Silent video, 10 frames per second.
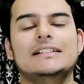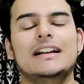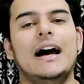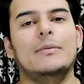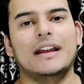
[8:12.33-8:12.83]

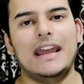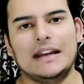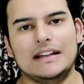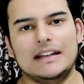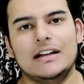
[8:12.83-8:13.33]
तीसरा
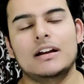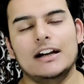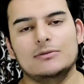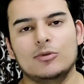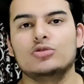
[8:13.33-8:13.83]
आपके एक्ने
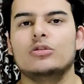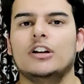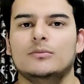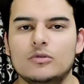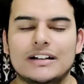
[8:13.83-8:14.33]
एंड डार्क
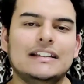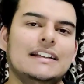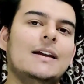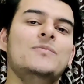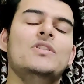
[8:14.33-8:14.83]
स्पॉट्स को रिमूव
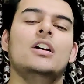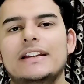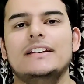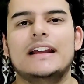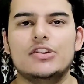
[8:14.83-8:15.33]
करती है
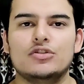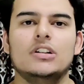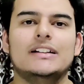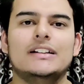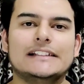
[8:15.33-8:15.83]
जो भी
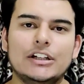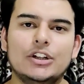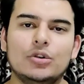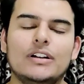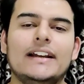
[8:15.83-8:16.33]
नेचुरल
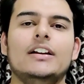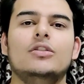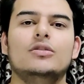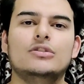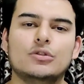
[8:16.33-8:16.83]
स्किन टोन
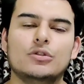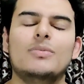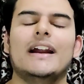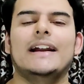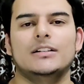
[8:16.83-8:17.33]
है
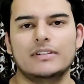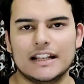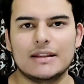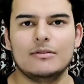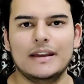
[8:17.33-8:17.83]
उसको
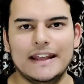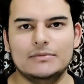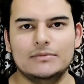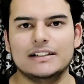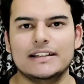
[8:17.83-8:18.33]
ब्राइटन करने में भी
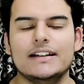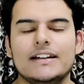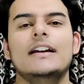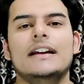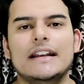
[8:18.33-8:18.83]
हेल्प
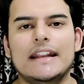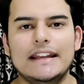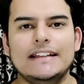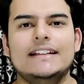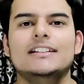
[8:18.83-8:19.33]
करती है
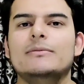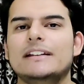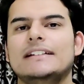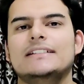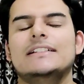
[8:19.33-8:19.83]
लेकिन ये
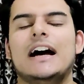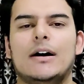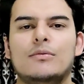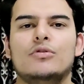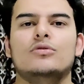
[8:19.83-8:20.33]
सभी
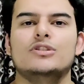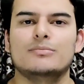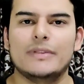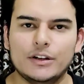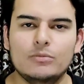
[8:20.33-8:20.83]
रिजल्ट आपको
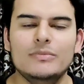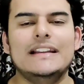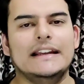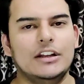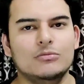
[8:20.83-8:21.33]
कुछ महीनों
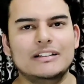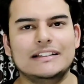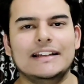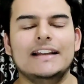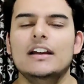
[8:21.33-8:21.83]
में देखने को
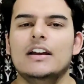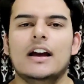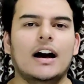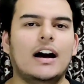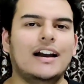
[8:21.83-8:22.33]
मिलते
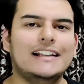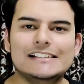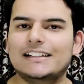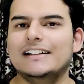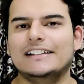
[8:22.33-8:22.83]

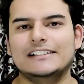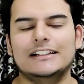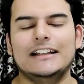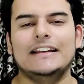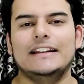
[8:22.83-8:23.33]
हैं इंस्टेंट
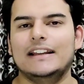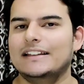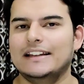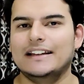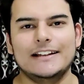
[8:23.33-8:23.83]
रिजल्ट के
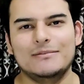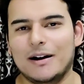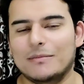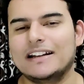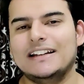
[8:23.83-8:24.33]
लिए ये क्रीम